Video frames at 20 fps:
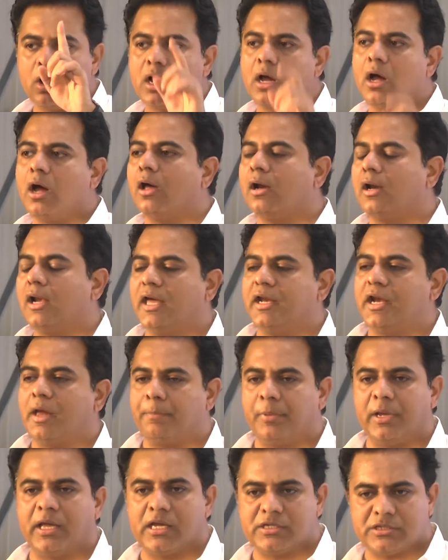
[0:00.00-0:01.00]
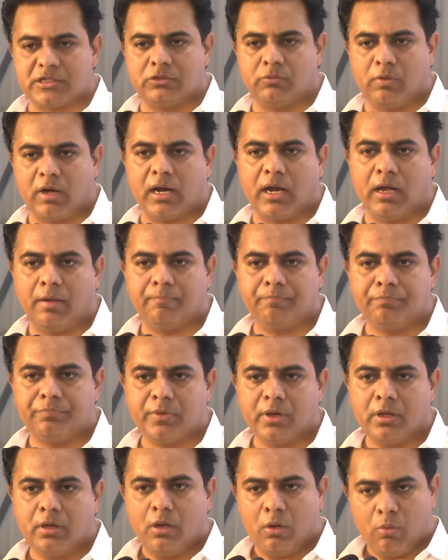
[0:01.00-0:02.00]
ఒక్క ఆన్లైన్ అప్లికేషన్ ద్వారా
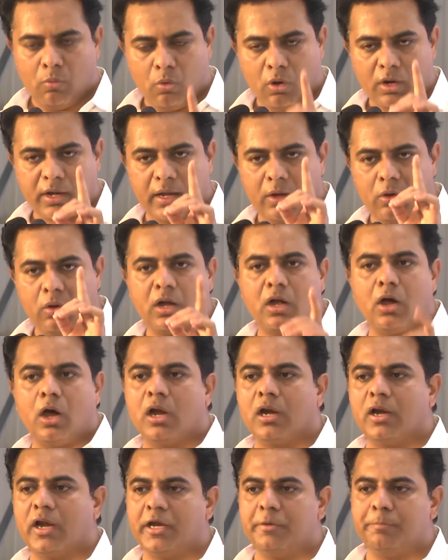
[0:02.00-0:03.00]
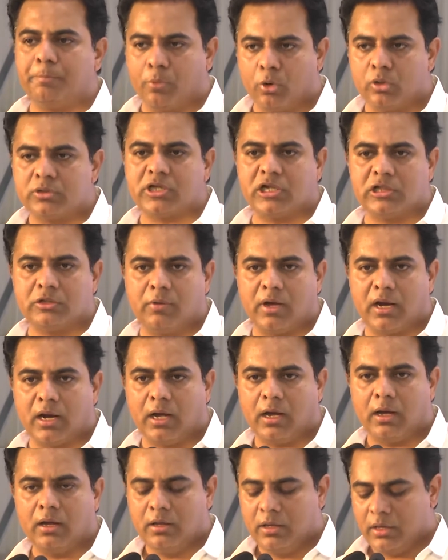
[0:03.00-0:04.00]
ఒకే ఒక్క ఆన్లైన్ పోర్టల్
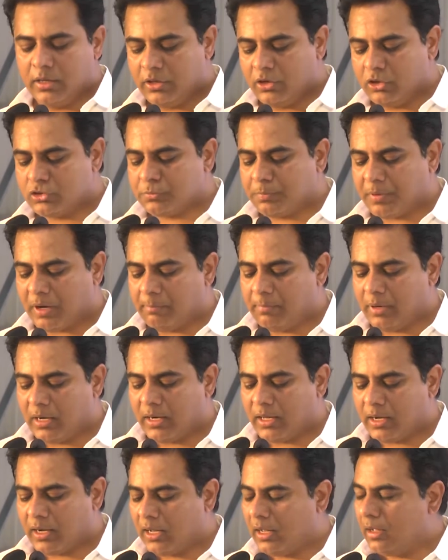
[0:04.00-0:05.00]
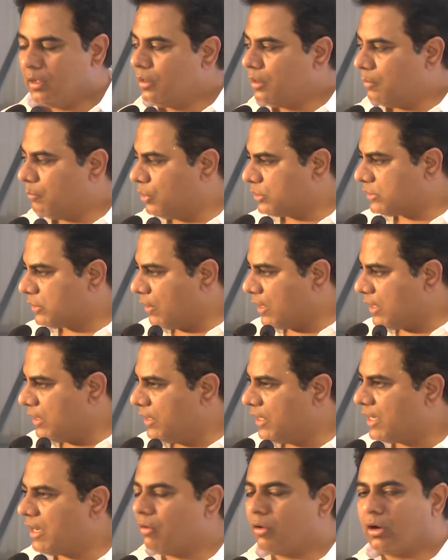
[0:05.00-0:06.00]
ద్వారా ఈరోజు బ్రహ్మాండంగా మొత్తం
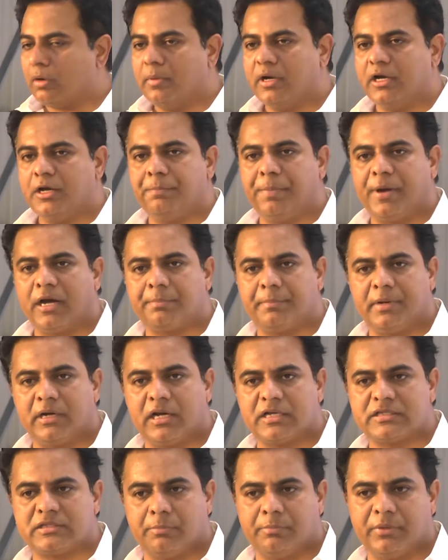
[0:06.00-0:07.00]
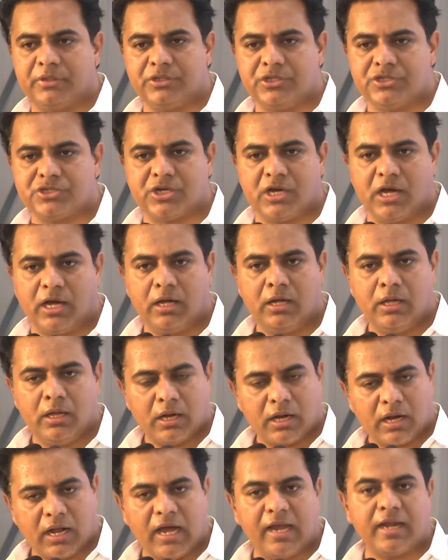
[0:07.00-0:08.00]
అన్ని గవర్నమెంట్ డిపార్ట్మెంట్లకు సంబంధించిన
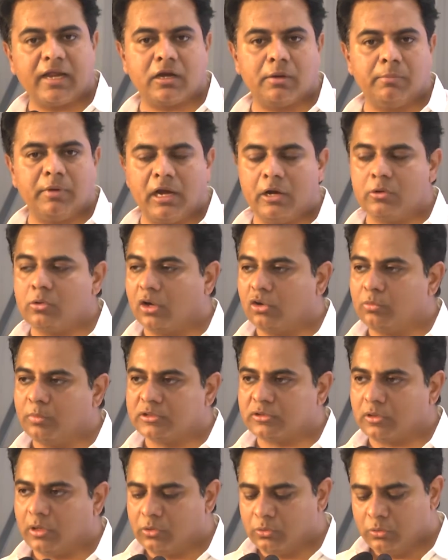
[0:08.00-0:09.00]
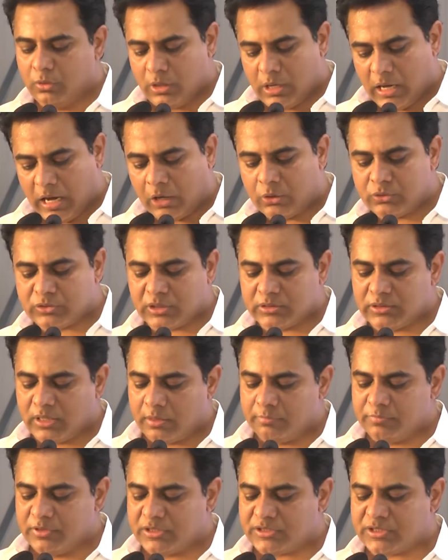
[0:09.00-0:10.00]
కార్యక్రమాలను అనుమతులను
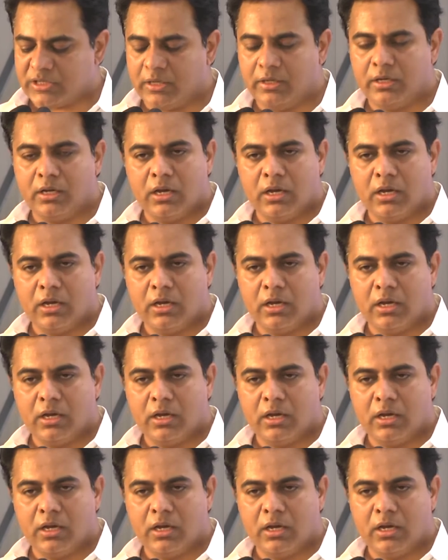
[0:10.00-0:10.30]
అనుసంధానం చేసి